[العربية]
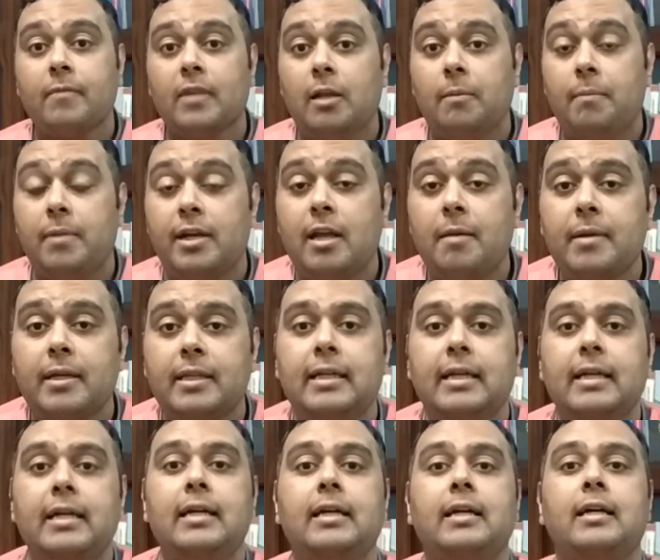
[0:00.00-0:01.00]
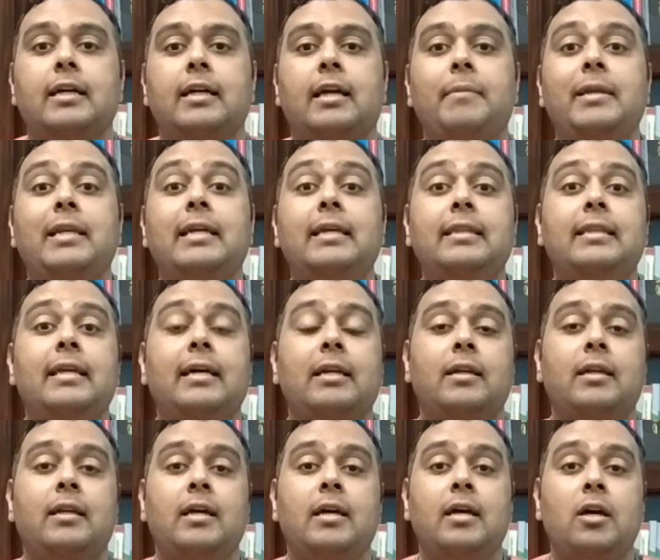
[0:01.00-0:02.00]
البرنامج ده جميل
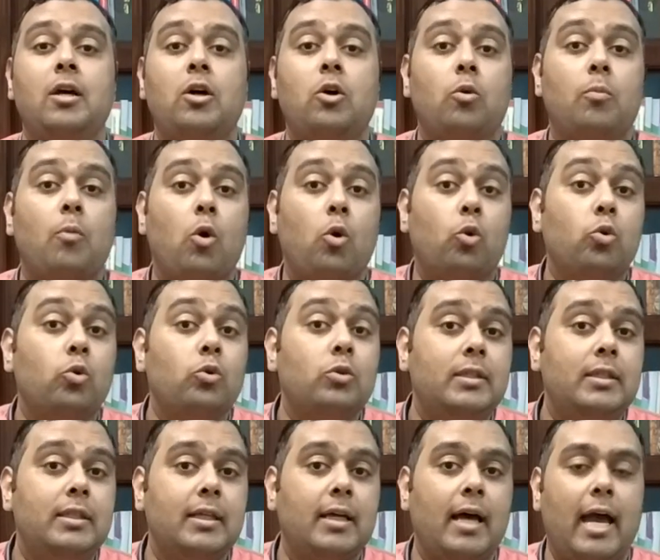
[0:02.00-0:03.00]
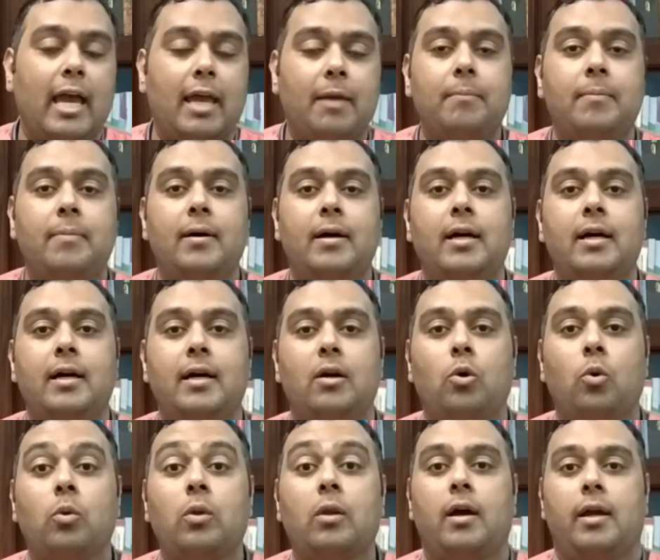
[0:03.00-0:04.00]
جدا وموجود هيبقى
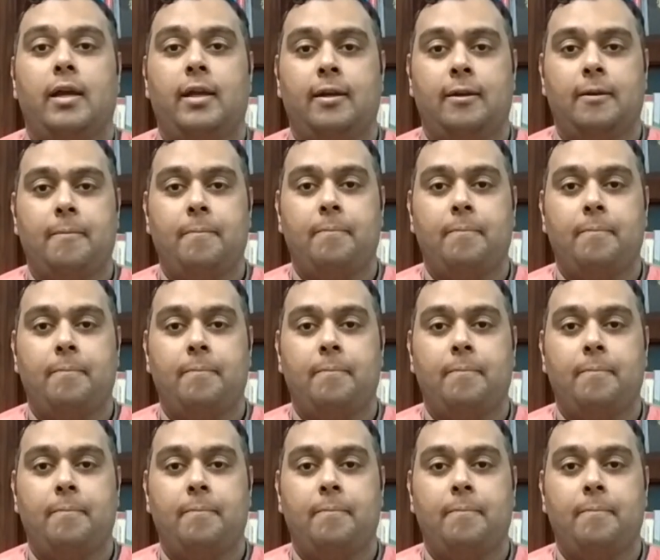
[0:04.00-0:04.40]
اونلاين